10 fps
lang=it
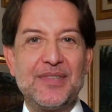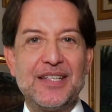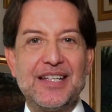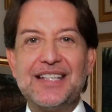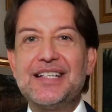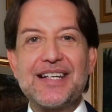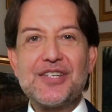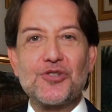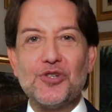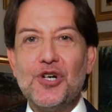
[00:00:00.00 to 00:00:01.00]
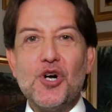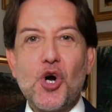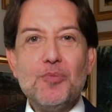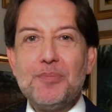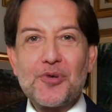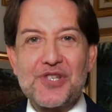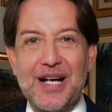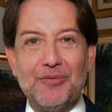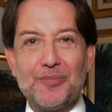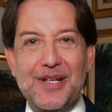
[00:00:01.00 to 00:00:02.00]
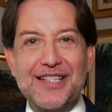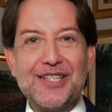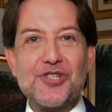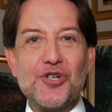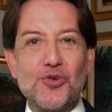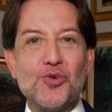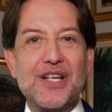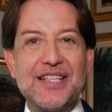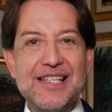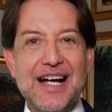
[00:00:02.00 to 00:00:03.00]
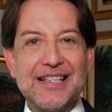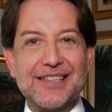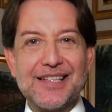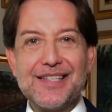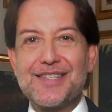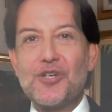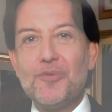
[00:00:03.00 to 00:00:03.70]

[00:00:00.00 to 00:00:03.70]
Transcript: E del resto, come possiamo prenderci cura degli altri se non